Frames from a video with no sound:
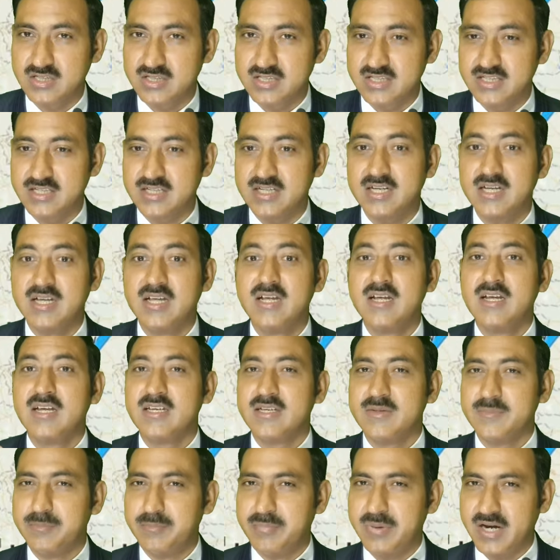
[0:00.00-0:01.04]
करते हैं
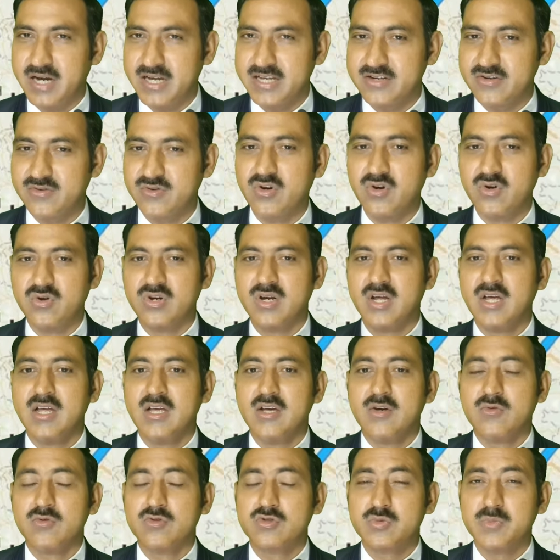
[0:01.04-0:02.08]
बाय रोड
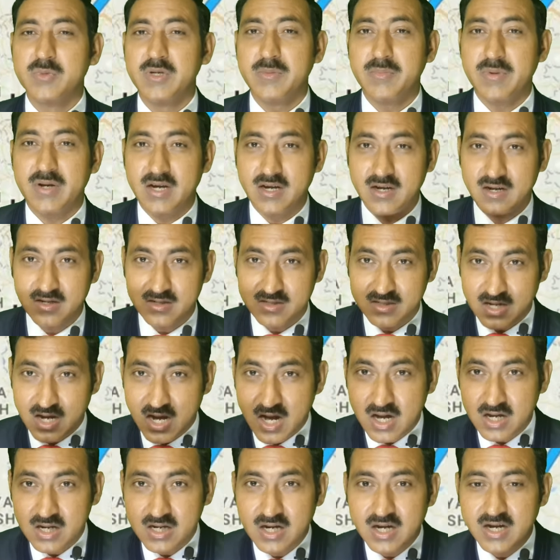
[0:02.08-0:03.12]
उसमें
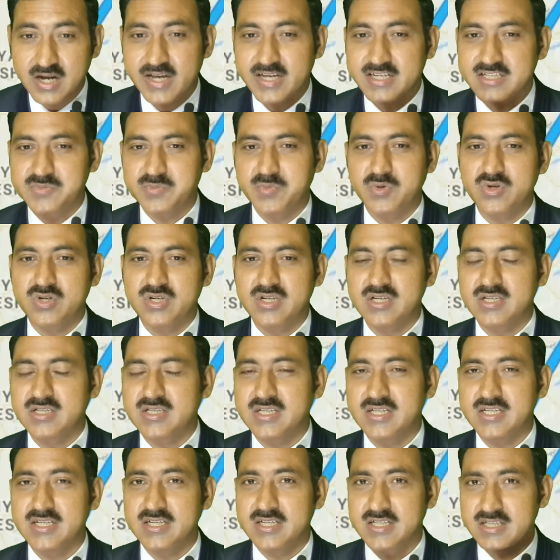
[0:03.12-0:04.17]
कहाँ कहाँ एक्सपोर्ट
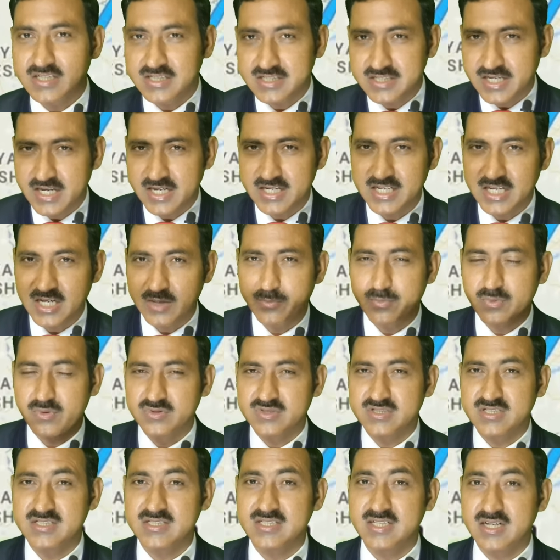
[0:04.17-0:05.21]
करते हैं क्या क्या
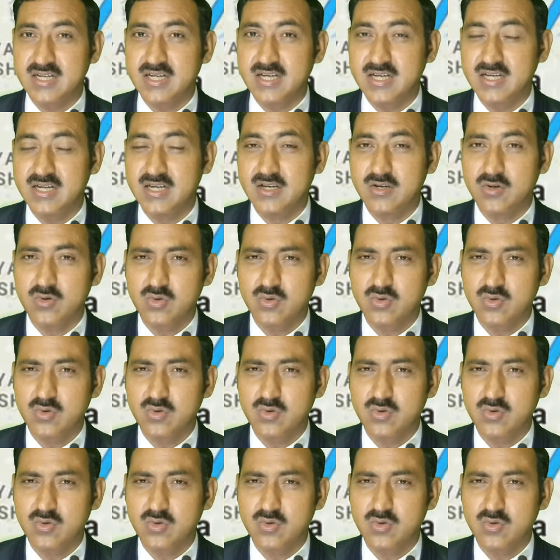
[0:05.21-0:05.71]
प्रोसीजर है